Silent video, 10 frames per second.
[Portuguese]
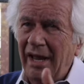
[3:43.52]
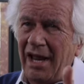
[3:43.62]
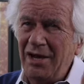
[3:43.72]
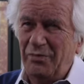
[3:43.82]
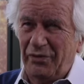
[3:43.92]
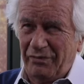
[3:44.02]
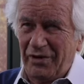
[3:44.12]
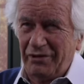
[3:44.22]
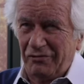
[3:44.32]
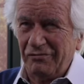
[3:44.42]
Em
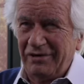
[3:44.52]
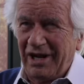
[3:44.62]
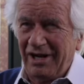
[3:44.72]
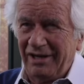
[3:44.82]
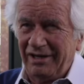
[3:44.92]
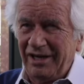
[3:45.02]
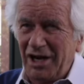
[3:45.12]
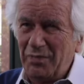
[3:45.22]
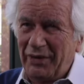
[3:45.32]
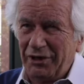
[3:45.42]
primeiro lugar,
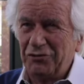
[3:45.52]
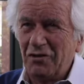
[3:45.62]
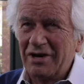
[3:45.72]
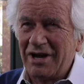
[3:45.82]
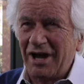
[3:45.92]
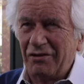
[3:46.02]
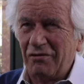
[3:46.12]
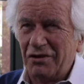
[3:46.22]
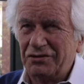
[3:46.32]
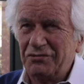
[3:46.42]
é para tornar o
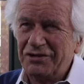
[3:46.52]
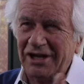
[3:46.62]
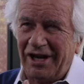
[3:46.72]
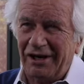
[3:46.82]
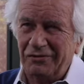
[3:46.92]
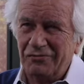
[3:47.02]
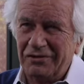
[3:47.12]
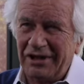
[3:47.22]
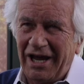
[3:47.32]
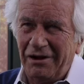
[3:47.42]
nosso diálogo
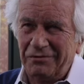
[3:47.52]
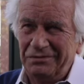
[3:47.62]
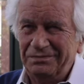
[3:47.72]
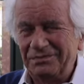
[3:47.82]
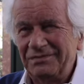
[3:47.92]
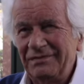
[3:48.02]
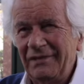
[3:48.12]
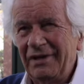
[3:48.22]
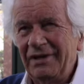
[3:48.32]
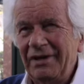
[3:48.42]
claro.
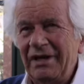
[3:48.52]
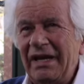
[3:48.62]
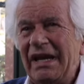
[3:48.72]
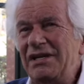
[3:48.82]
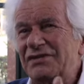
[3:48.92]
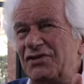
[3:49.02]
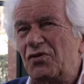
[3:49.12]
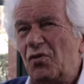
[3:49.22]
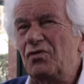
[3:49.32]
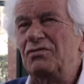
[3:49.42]
Em
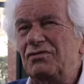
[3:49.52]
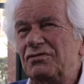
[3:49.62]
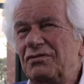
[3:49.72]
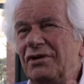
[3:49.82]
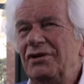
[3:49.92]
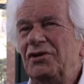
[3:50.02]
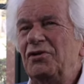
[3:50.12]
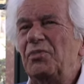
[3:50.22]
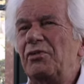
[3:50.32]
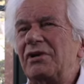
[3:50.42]
segundo,
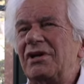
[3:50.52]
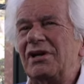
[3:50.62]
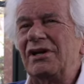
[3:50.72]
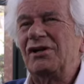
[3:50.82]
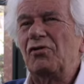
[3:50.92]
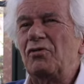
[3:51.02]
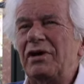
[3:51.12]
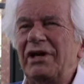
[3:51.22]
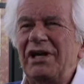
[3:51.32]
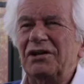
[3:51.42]
porque o
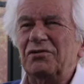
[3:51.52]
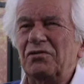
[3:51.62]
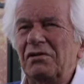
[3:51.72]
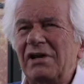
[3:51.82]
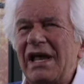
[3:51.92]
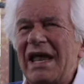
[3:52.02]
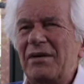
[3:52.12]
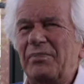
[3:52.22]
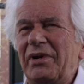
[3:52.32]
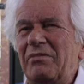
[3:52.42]
Criador é
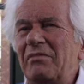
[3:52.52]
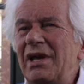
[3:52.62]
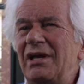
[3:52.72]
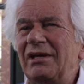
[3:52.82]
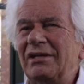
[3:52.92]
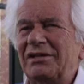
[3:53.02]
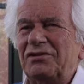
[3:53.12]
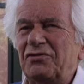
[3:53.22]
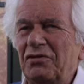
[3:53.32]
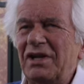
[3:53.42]
a primeira de
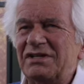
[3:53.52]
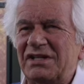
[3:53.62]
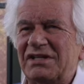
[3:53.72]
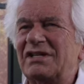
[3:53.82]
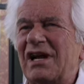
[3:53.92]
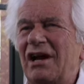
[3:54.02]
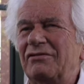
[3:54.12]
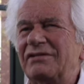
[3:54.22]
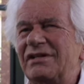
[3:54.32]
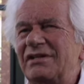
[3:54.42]
todas as
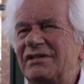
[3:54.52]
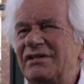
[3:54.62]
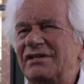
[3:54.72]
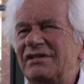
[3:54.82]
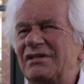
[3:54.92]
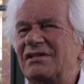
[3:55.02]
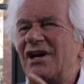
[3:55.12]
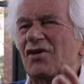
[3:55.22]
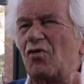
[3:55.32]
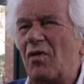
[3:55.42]
causas
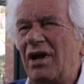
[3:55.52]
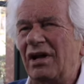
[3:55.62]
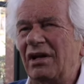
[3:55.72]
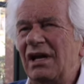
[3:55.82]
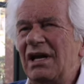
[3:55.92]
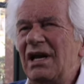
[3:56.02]
da qual